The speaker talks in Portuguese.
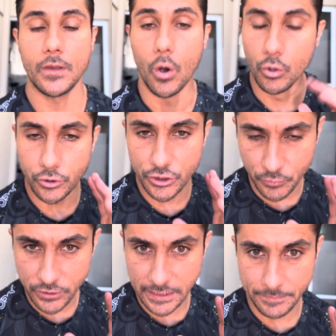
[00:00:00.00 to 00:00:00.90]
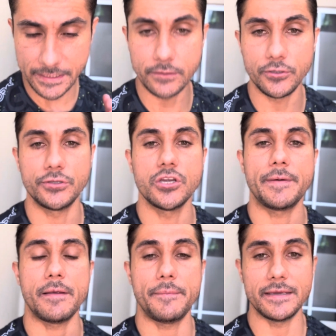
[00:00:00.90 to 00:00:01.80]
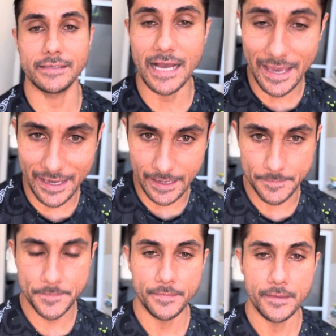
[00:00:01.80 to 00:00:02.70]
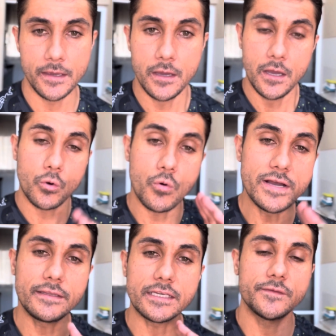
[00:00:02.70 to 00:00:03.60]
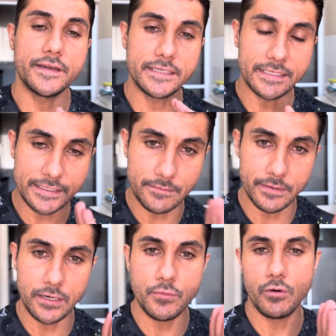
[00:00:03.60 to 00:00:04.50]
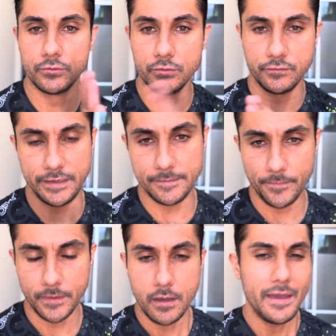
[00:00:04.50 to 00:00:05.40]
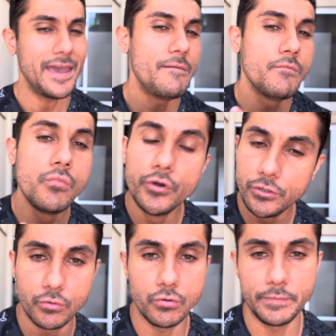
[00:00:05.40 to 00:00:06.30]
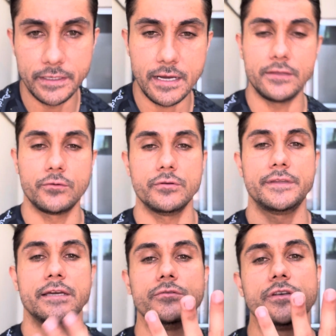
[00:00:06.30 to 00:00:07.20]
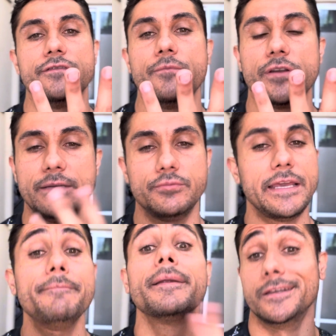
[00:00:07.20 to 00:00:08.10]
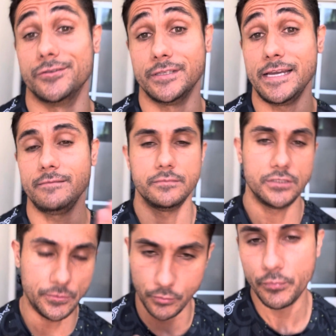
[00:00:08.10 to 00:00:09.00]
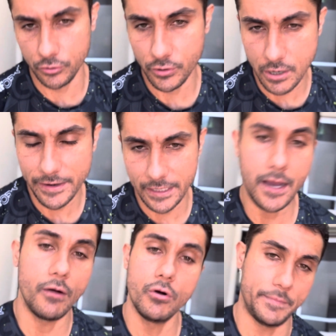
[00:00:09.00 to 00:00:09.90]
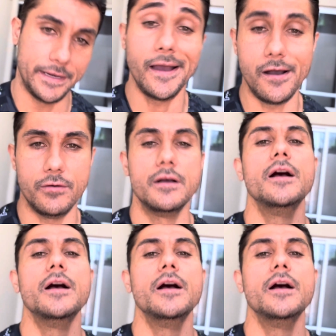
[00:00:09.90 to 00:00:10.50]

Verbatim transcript: Outro tipo de adaptação que eu tenho que parar para pensar é Quantas vezes na semana o meu aluno vem? É muito complicado quando tem aluno que vem, por exemplo, tem planos, né? Tipo, pro local é legal? Opa, legal.